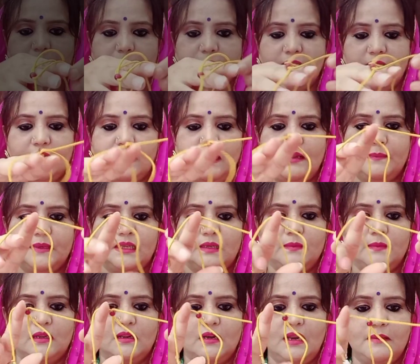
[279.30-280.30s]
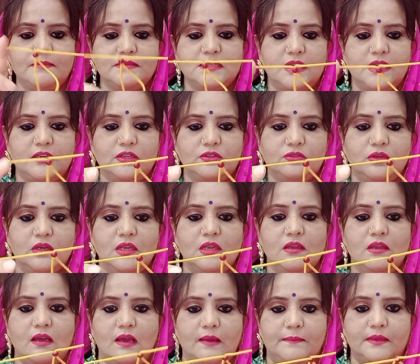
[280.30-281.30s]
मिल रहा है मतलब अगर आप चाहें तो
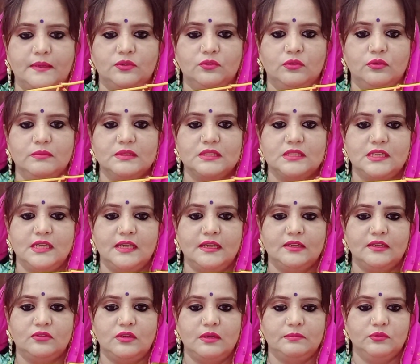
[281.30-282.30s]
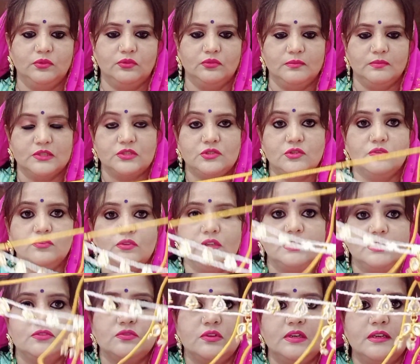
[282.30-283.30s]
आपके दो बच्चियां हैं तो आप दोनों बच्चियों को ये
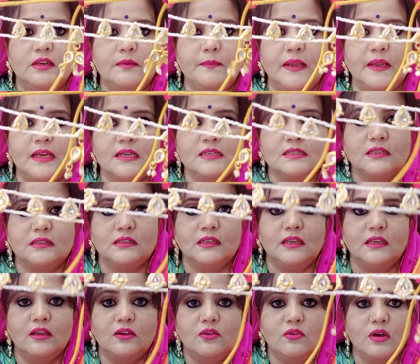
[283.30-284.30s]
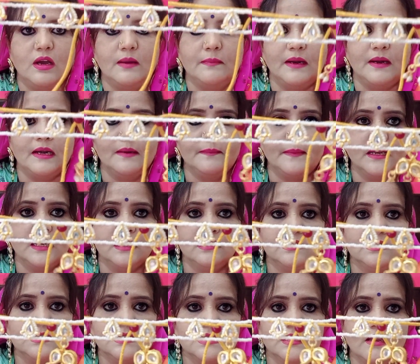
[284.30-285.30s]
ज्वेलरी पहना सकते हैं एक को आप आड़ पहना
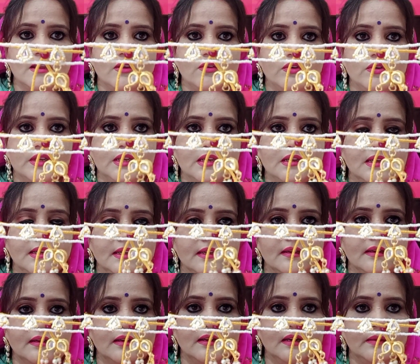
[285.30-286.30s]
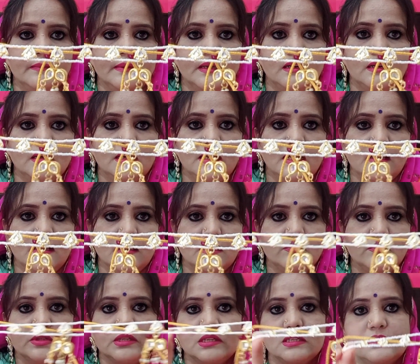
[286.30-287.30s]
दीजिए एक को ये गले में कंठा है
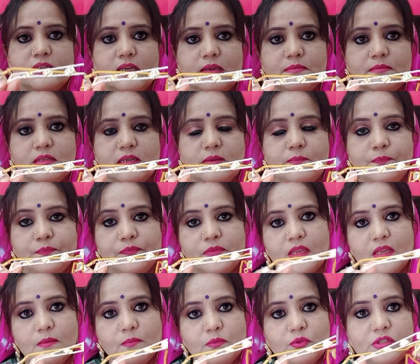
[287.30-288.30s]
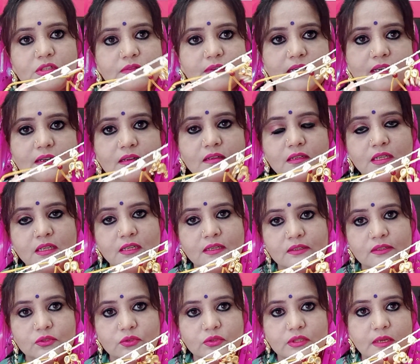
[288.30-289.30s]
कुछ इस टाइप से मोती वाला
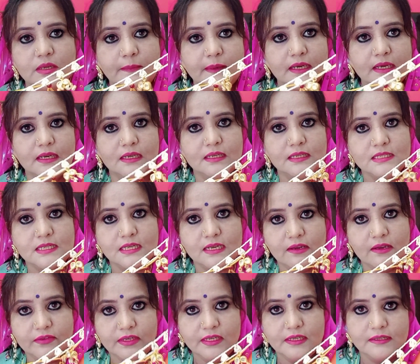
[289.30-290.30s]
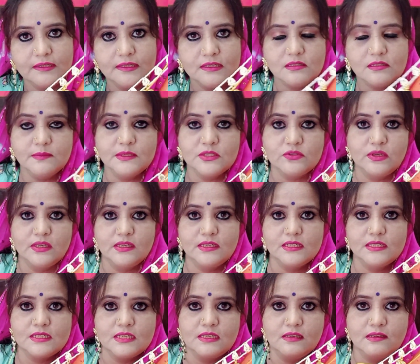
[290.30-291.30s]
तो ये पहना लीजिए काफ़ी लेटेस्ट में ज्वेलरी
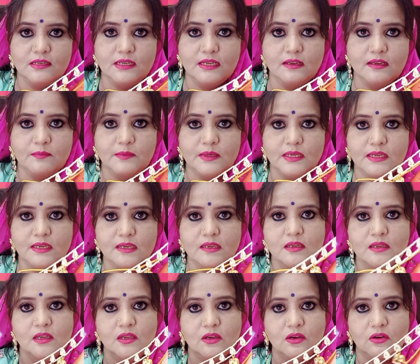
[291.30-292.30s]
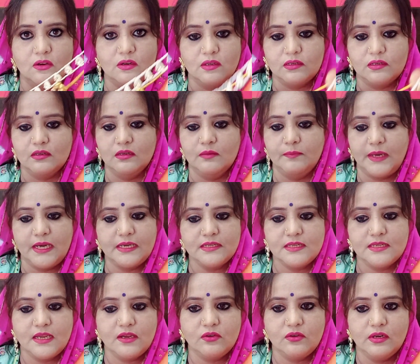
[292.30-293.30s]
चल रही है अभी ये और प्राइस
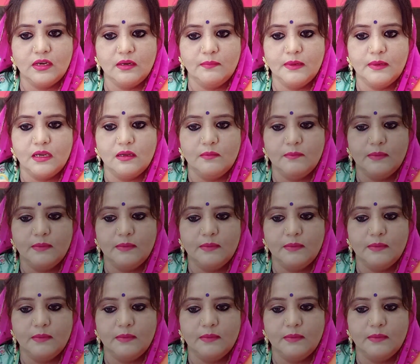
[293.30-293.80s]
के अकॉर्डिंग भी कम